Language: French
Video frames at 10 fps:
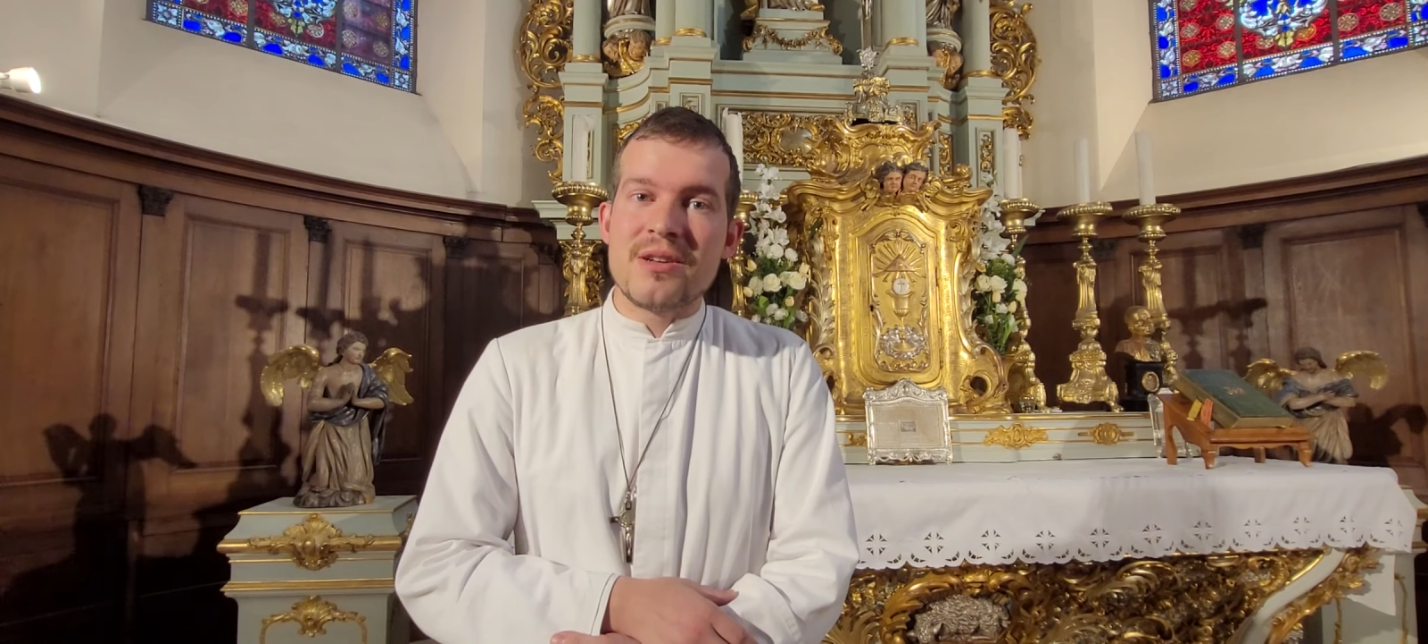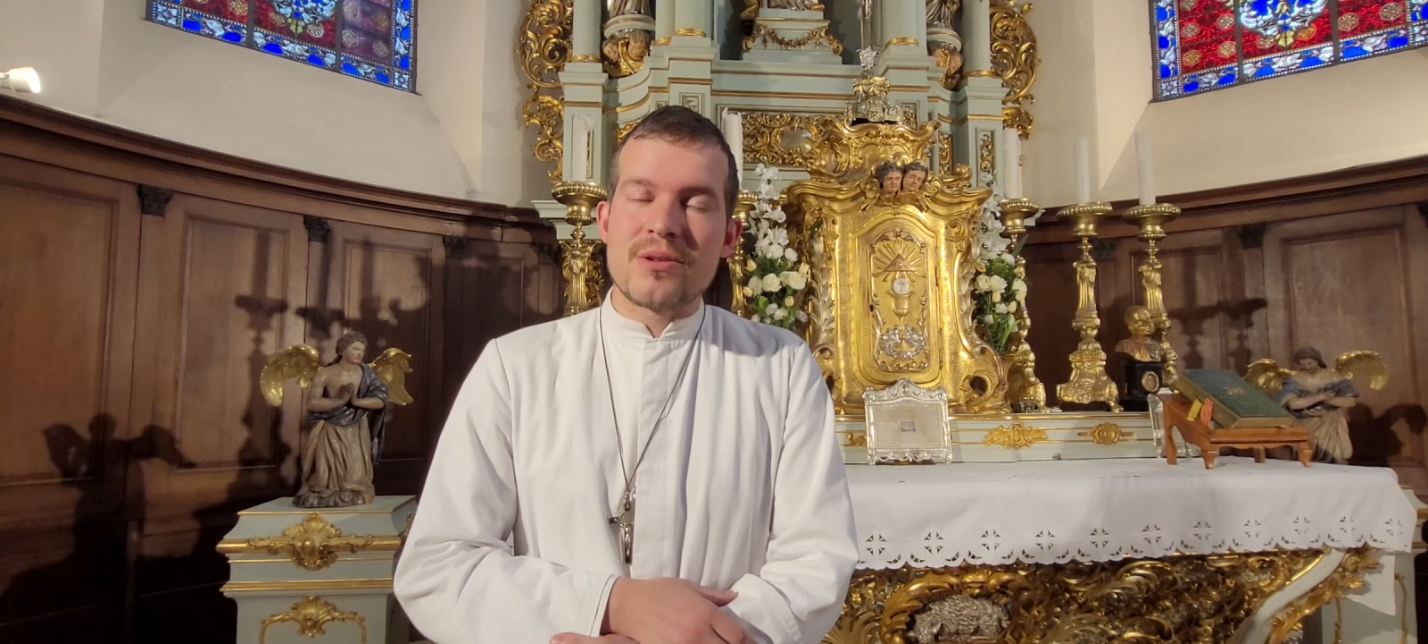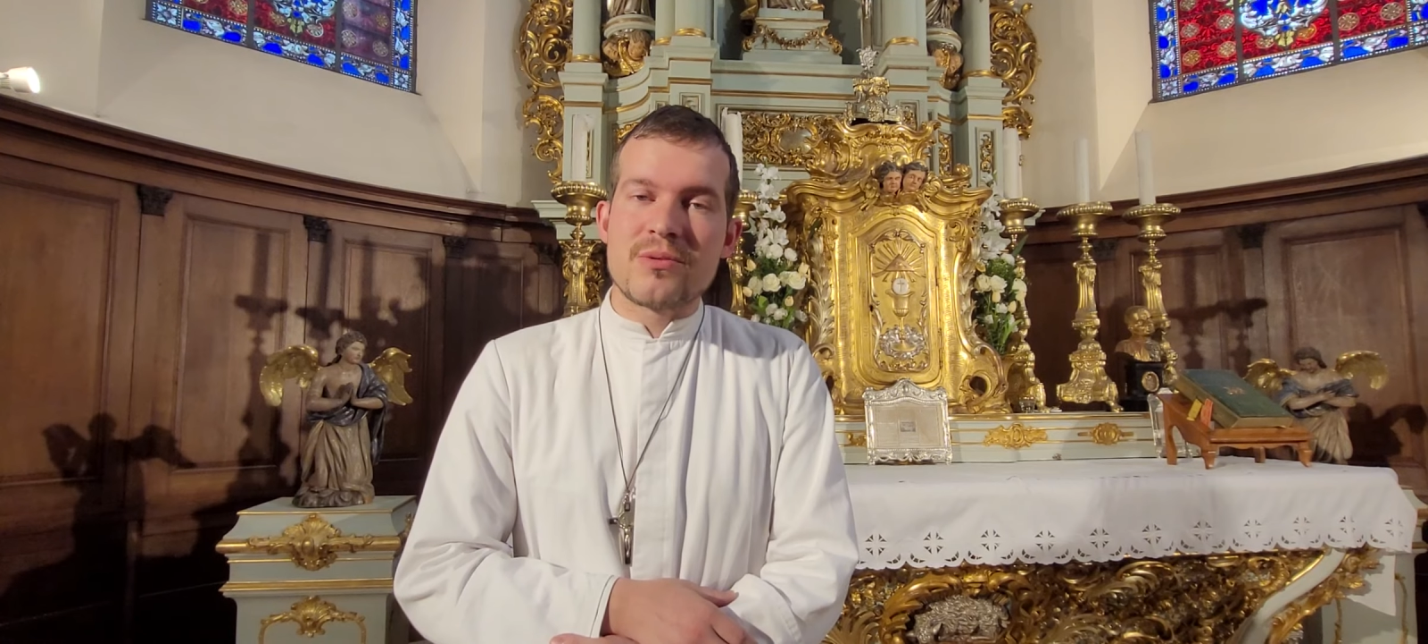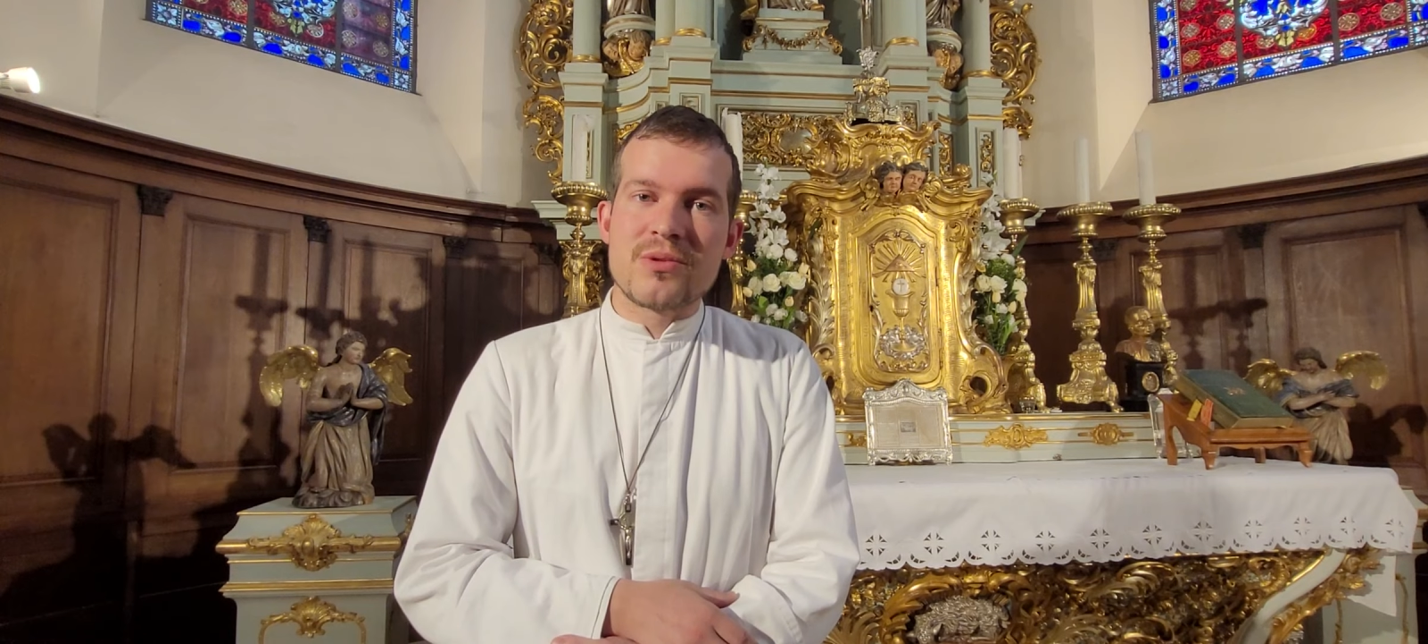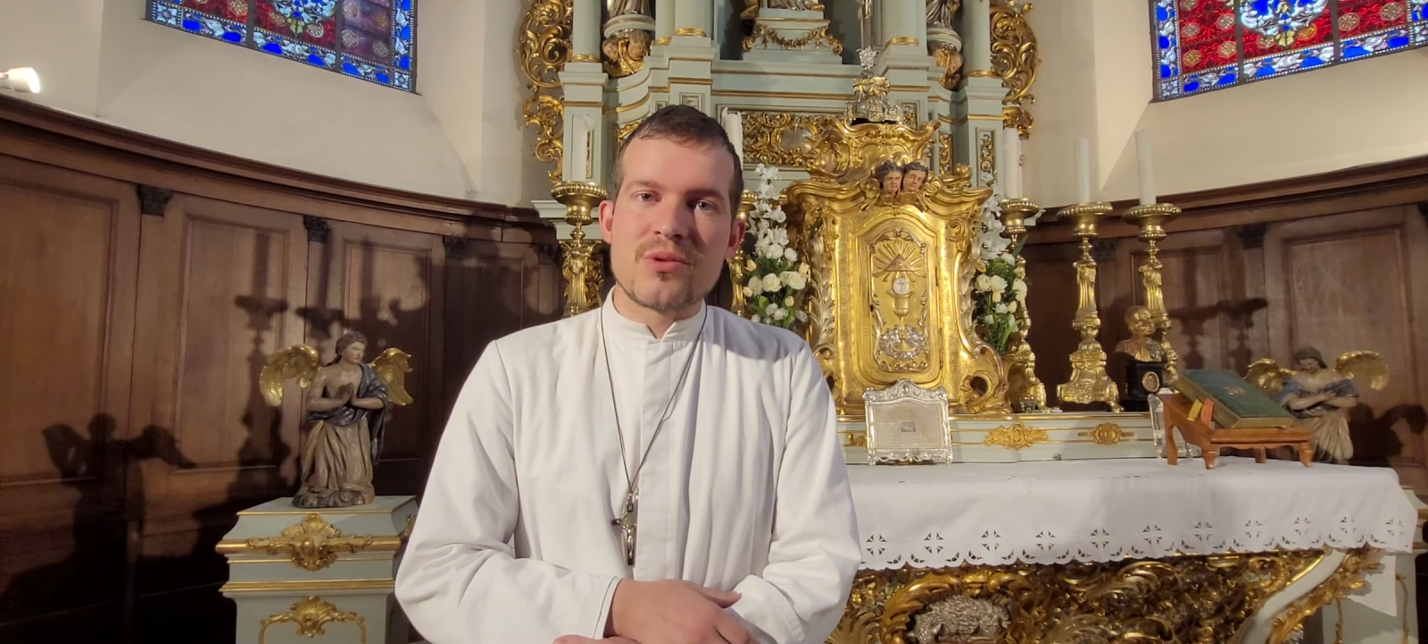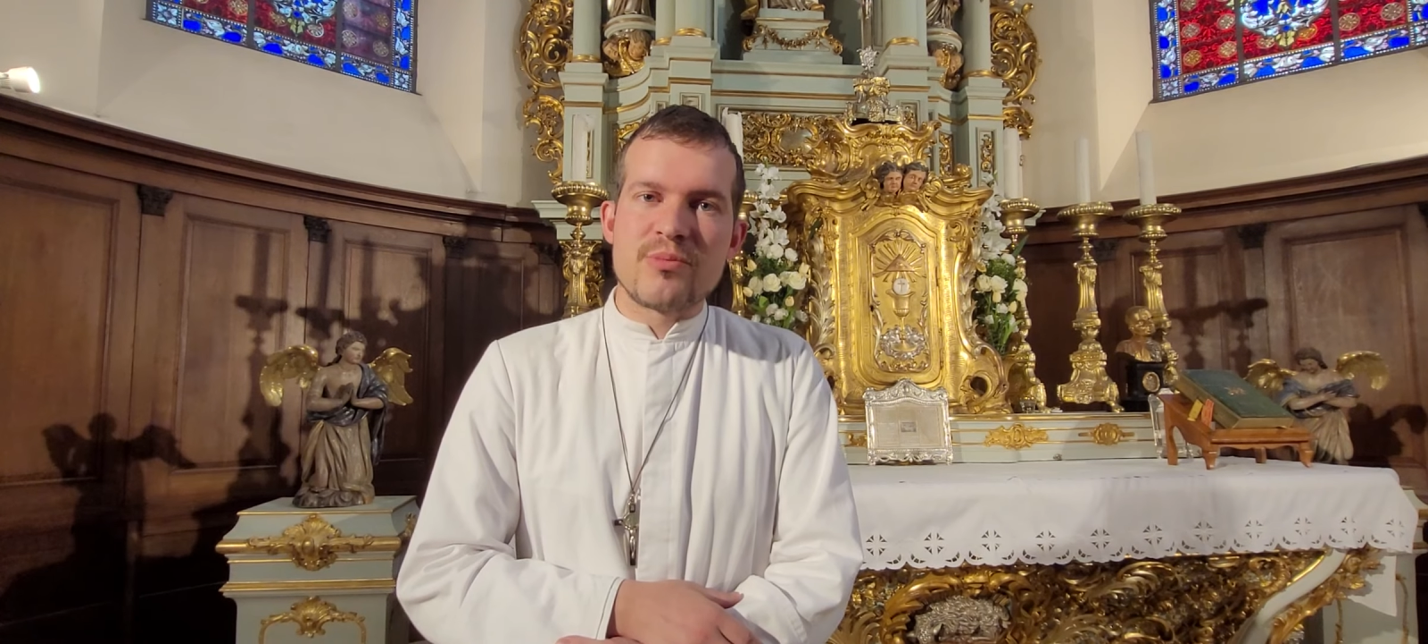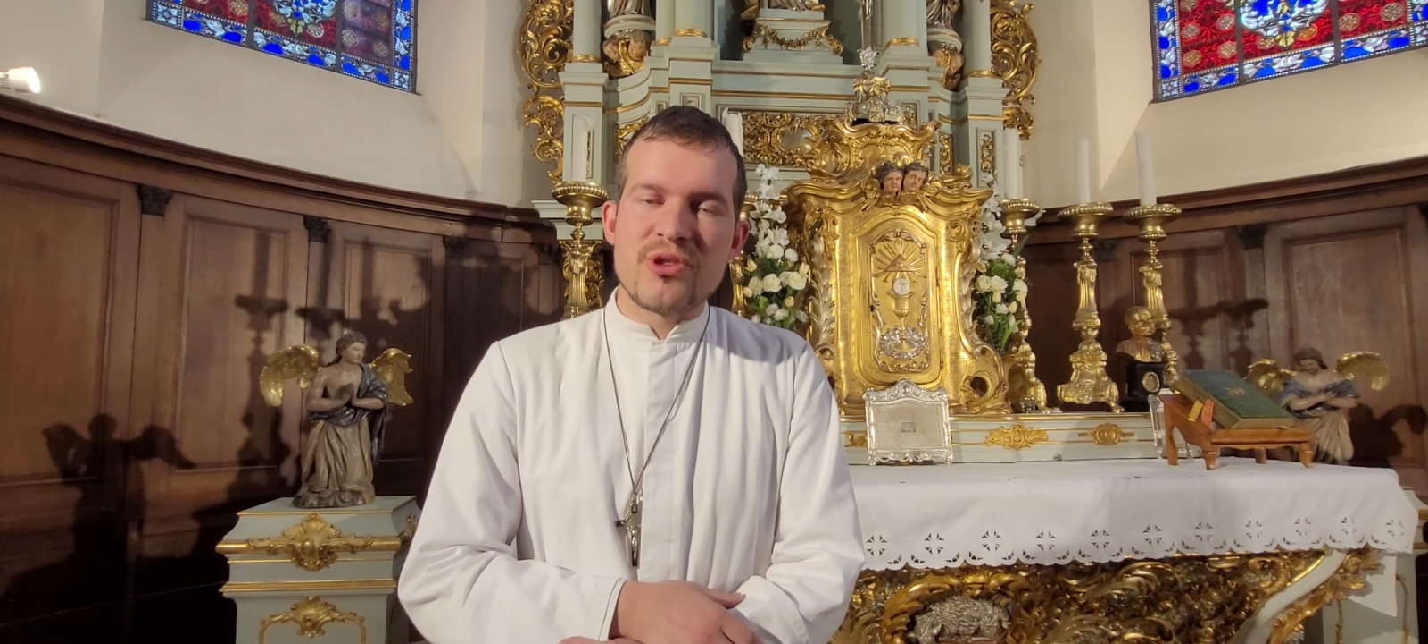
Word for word: dans, tout ce qu'on